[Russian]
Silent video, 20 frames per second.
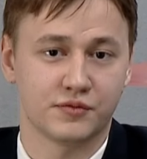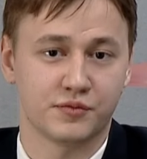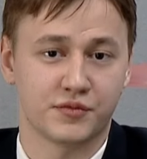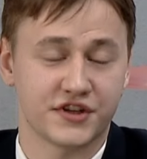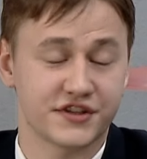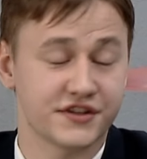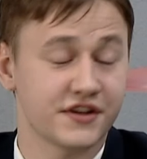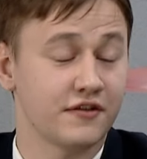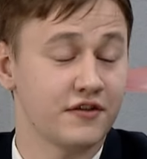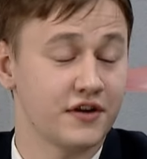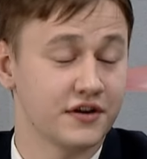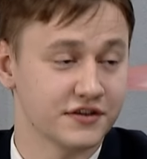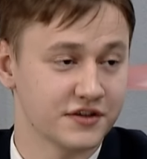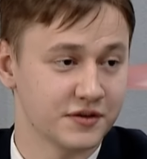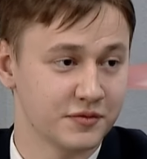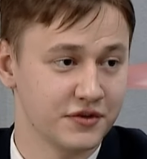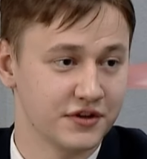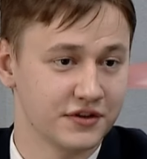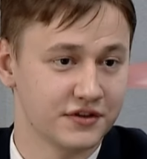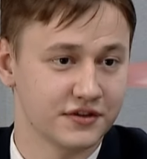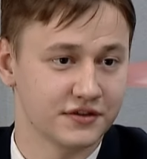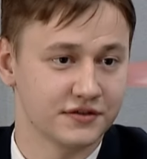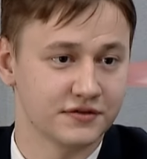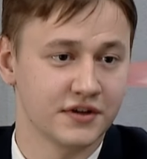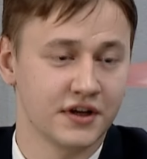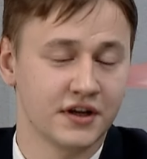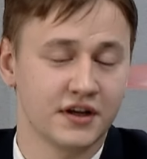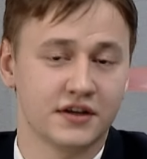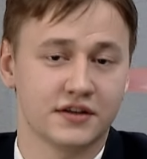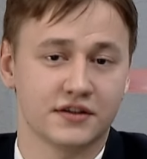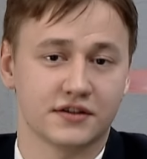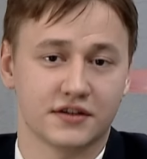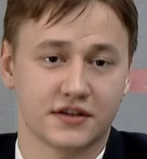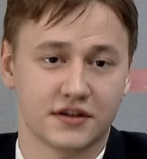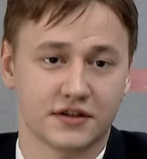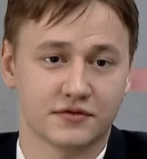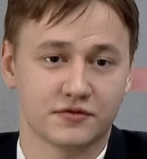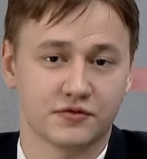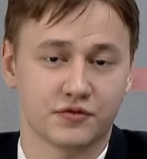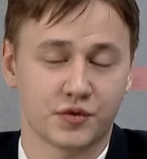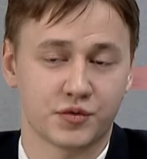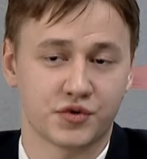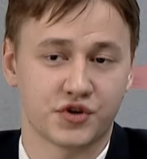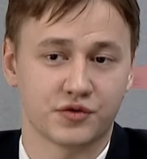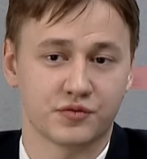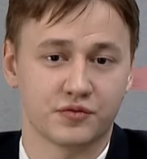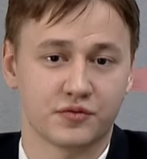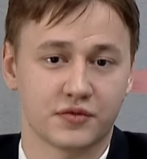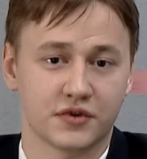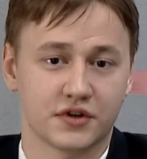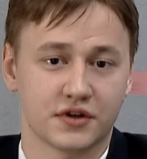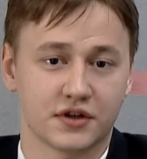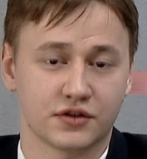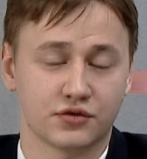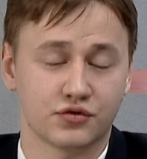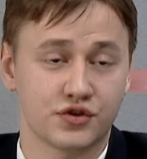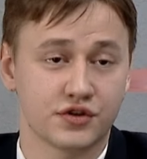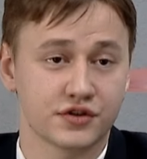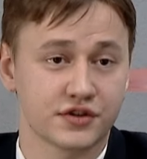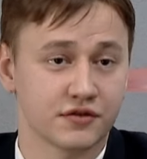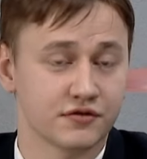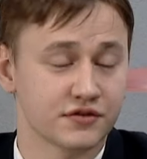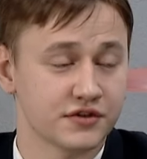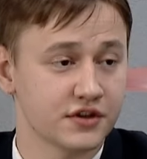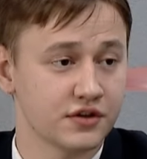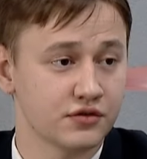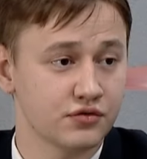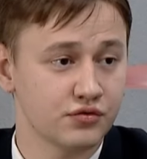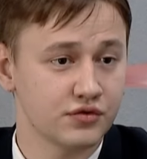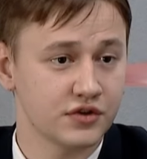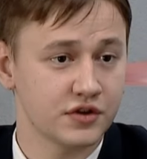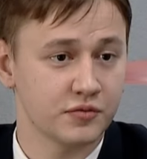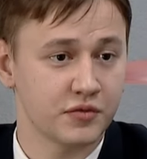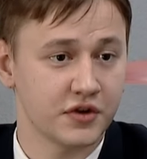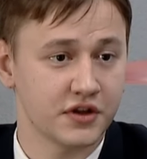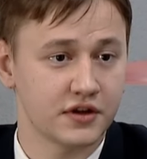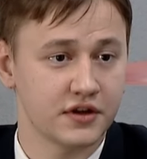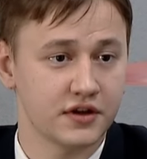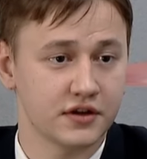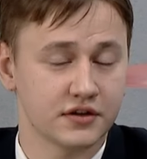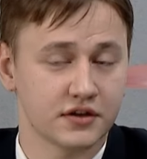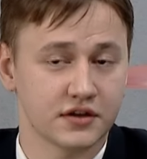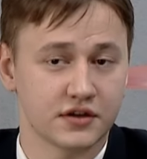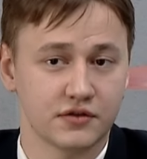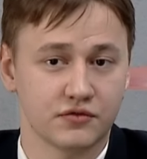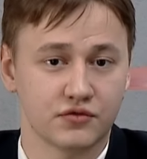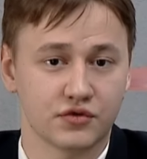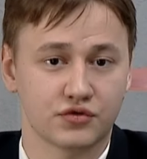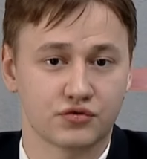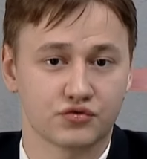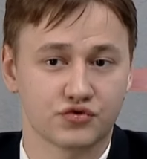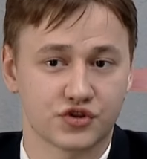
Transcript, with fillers: представлял себе это. Да, в общем, отучился в институте 5 лет и вот